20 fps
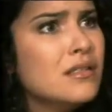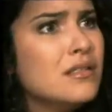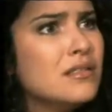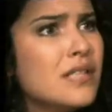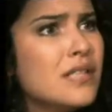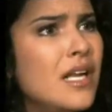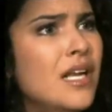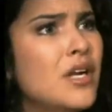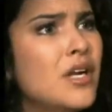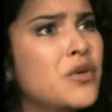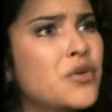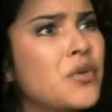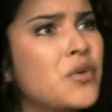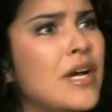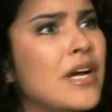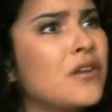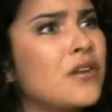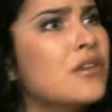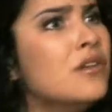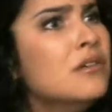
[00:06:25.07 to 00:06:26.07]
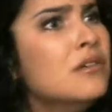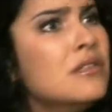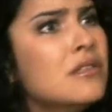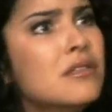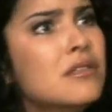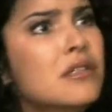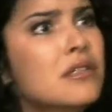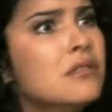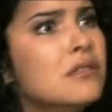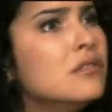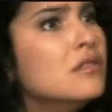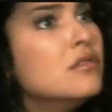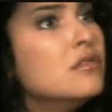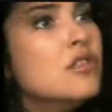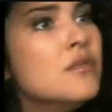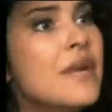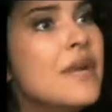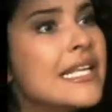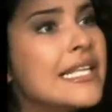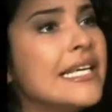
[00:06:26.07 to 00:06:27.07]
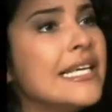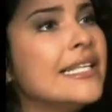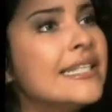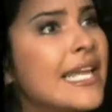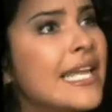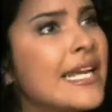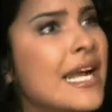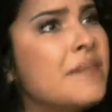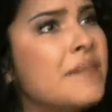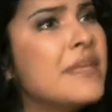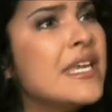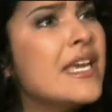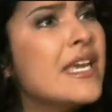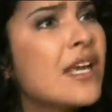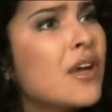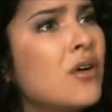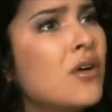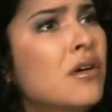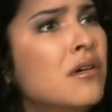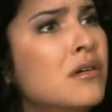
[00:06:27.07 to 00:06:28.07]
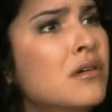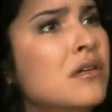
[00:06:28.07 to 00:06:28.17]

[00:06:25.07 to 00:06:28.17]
Te lo ruego. No me quiten a mi hijo.